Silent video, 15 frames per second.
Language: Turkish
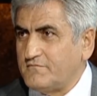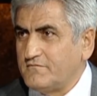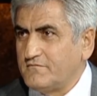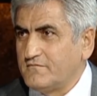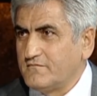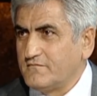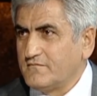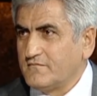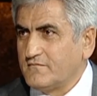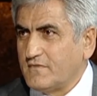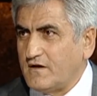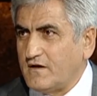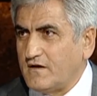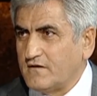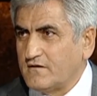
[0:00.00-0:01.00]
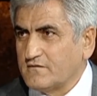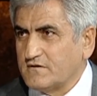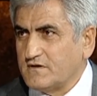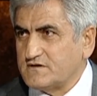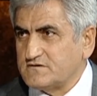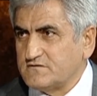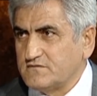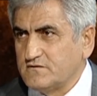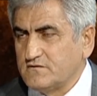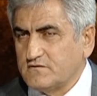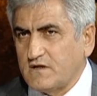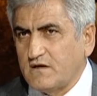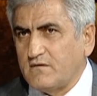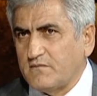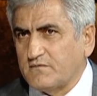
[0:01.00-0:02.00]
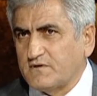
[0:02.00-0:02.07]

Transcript: kesin hayatınızdan evet, kes, çıkarsın Tamam diyorlar.